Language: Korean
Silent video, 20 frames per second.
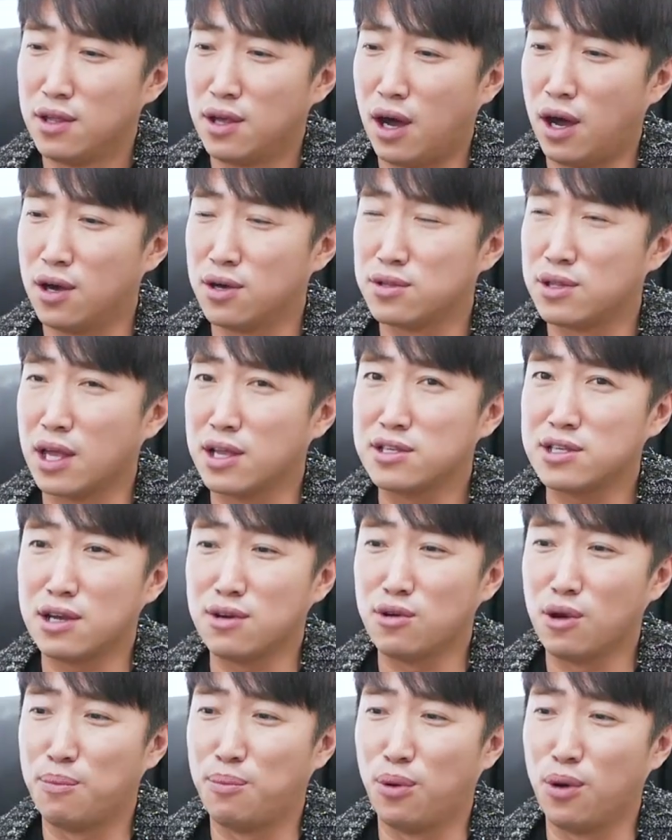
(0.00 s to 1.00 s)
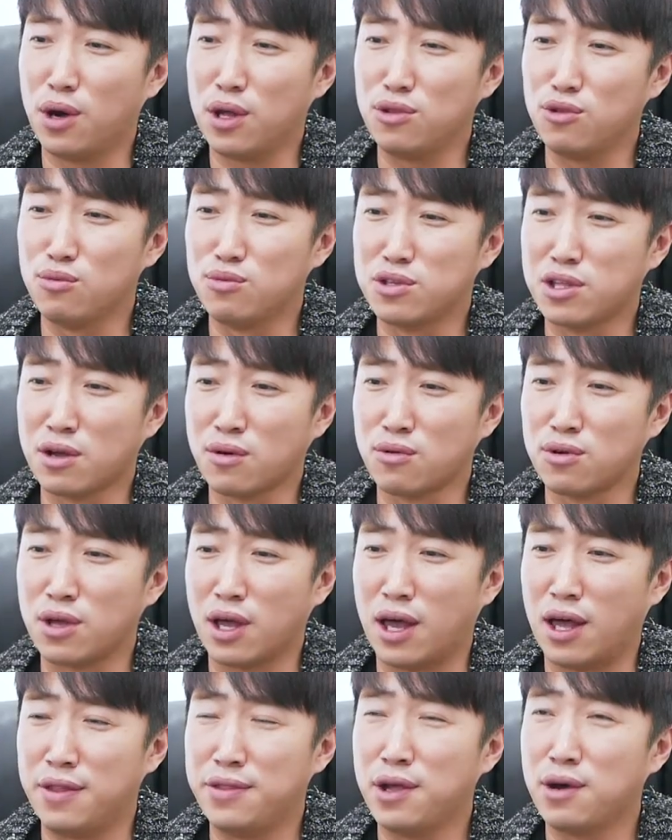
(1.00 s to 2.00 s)
아 냉장고에 보관도 못하고
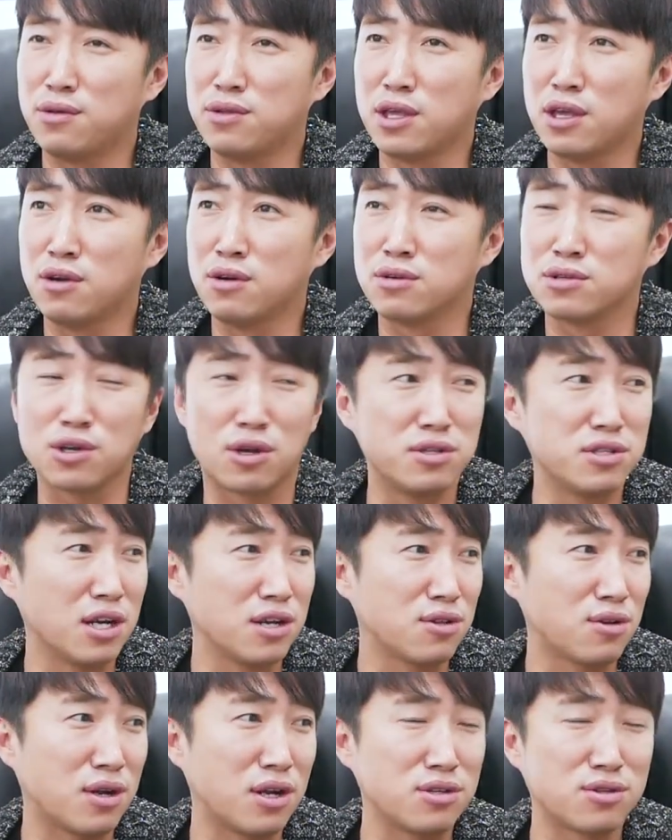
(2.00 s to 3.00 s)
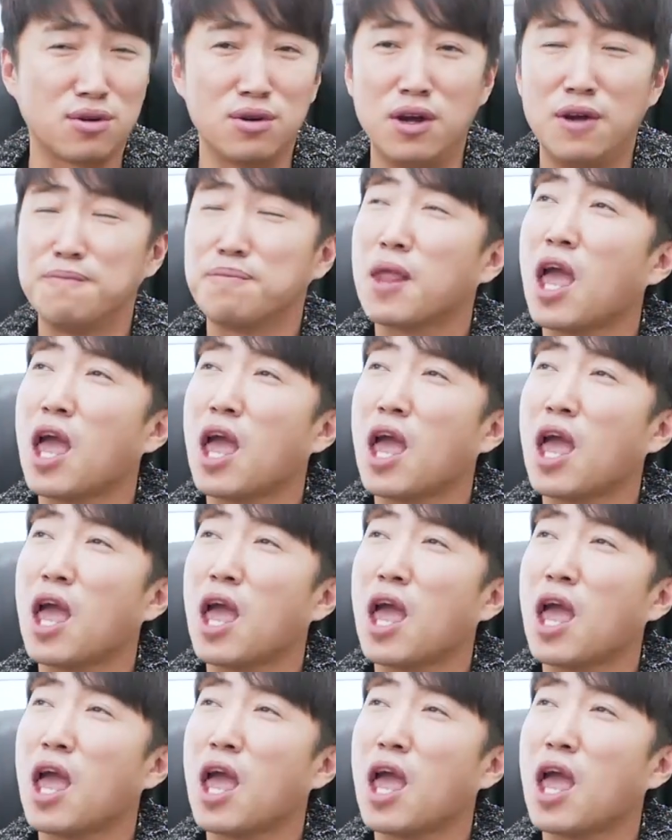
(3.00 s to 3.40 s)
안 되겠네 이거 전장터라서